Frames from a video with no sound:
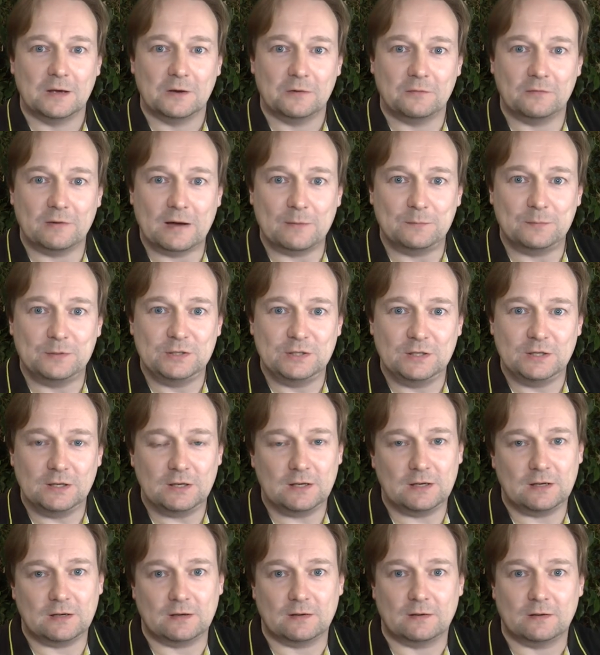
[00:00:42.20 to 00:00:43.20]

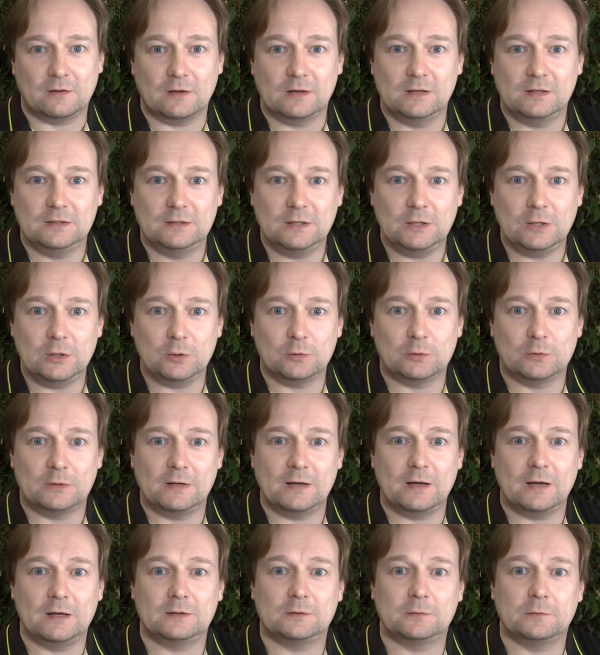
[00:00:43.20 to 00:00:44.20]
Вообще, идею
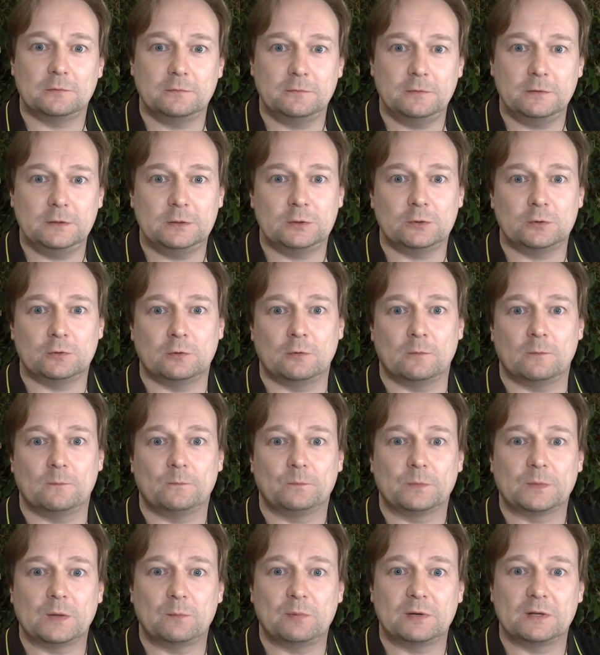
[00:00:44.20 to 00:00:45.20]
для этого видео
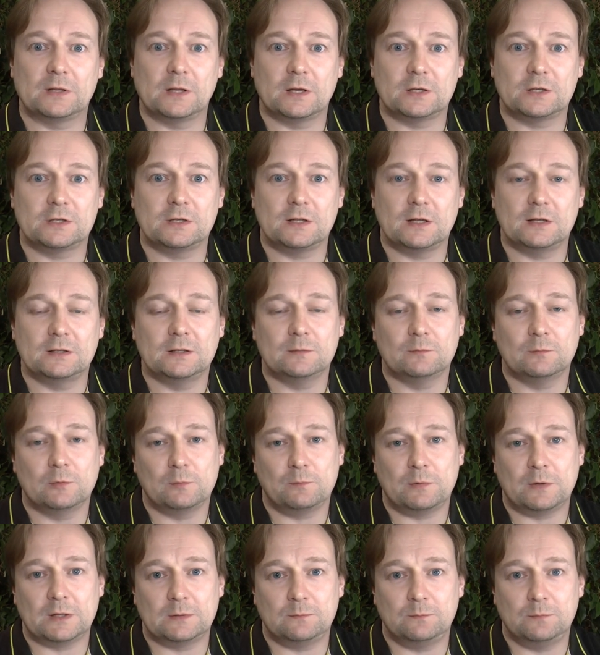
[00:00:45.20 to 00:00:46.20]
предложил один
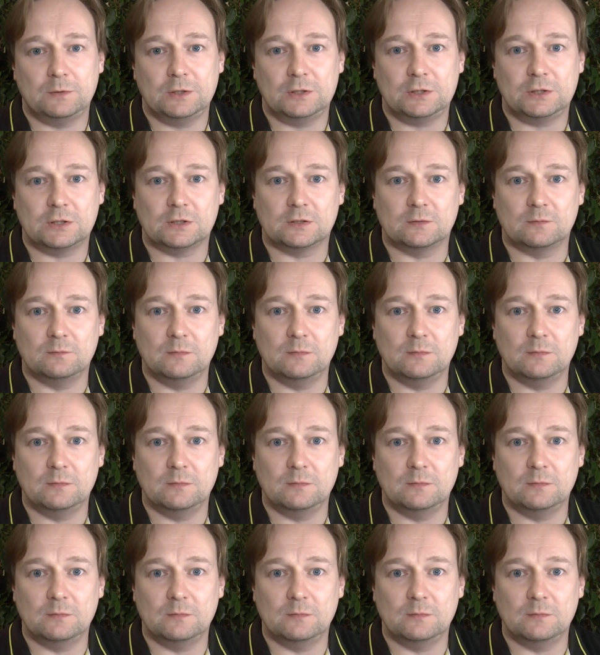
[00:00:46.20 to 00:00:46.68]
мой подписчик